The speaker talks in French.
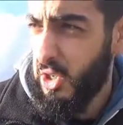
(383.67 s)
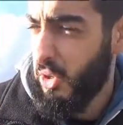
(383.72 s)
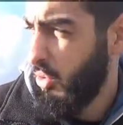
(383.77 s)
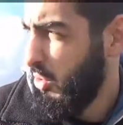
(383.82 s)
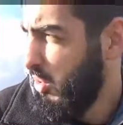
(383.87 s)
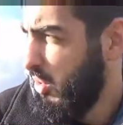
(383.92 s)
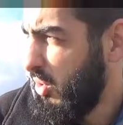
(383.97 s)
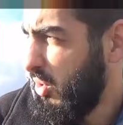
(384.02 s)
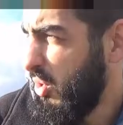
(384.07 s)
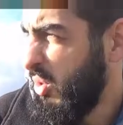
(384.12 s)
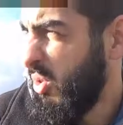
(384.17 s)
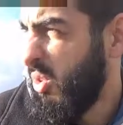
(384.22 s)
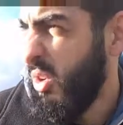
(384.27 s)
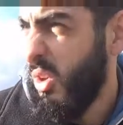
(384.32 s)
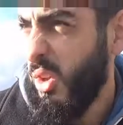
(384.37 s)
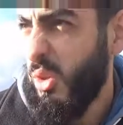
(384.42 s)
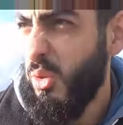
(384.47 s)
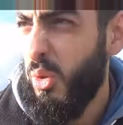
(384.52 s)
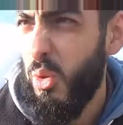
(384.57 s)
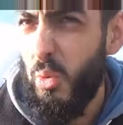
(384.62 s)
gens de,
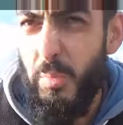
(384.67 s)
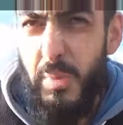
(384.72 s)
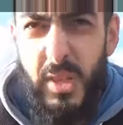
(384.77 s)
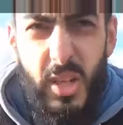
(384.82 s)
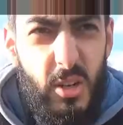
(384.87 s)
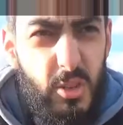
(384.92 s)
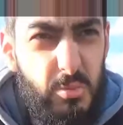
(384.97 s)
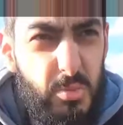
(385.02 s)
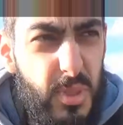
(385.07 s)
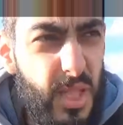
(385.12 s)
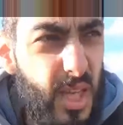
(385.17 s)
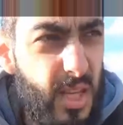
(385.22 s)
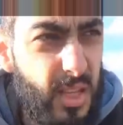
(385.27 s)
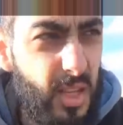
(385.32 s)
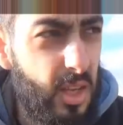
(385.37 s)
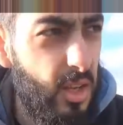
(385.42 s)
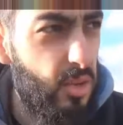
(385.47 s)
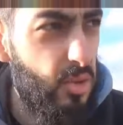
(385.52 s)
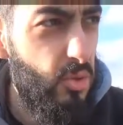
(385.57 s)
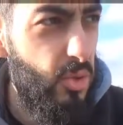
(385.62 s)
l'hôpital
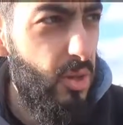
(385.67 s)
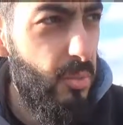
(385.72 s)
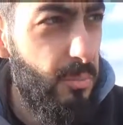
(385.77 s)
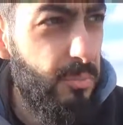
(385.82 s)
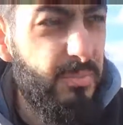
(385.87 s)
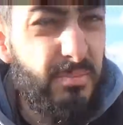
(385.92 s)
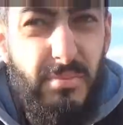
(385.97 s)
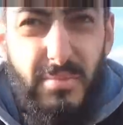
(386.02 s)
psychiatrique, tu vois.